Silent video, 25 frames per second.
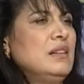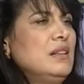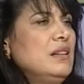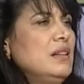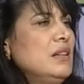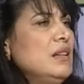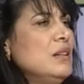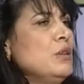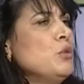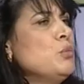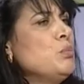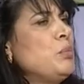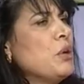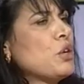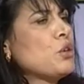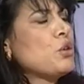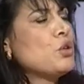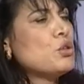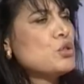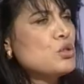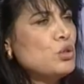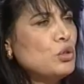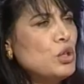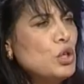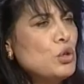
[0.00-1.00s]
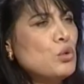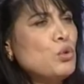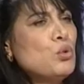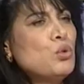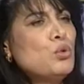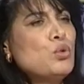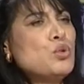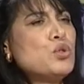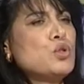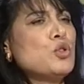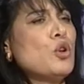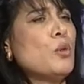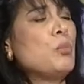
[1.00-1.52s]
eh, un percorso del
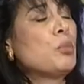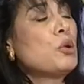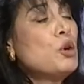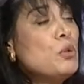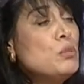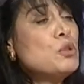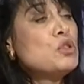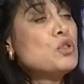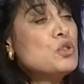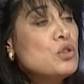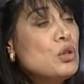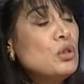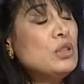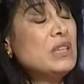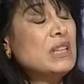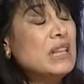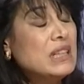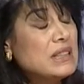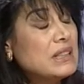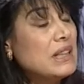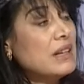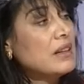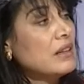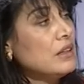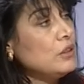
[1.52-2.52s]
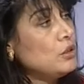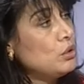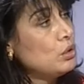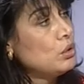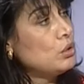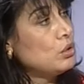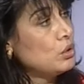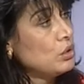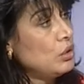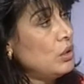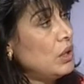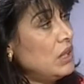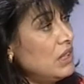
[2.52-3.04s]
gusto, promozione del
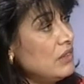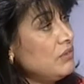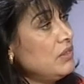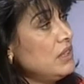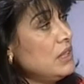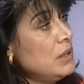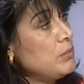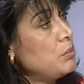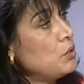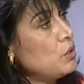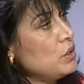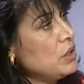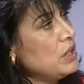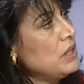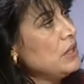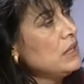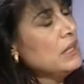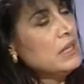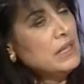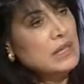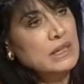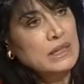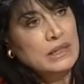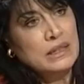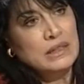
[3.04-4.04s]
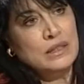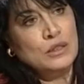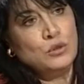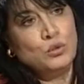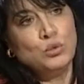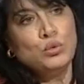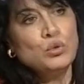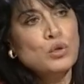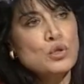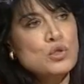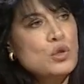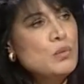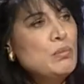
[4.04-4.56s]
territorio, alla fine poi eh,
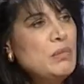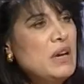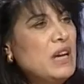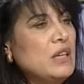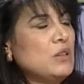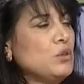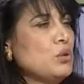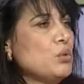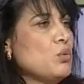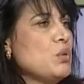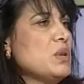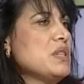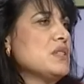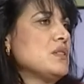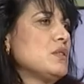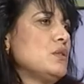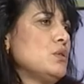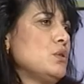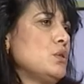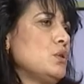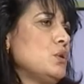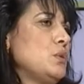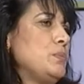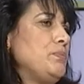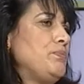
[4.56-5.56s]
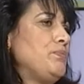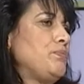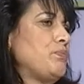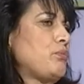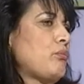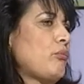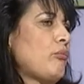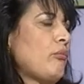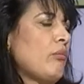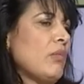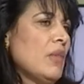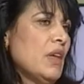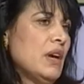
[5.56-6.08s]
tutto sommato
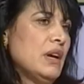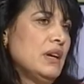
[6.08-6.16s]
questo...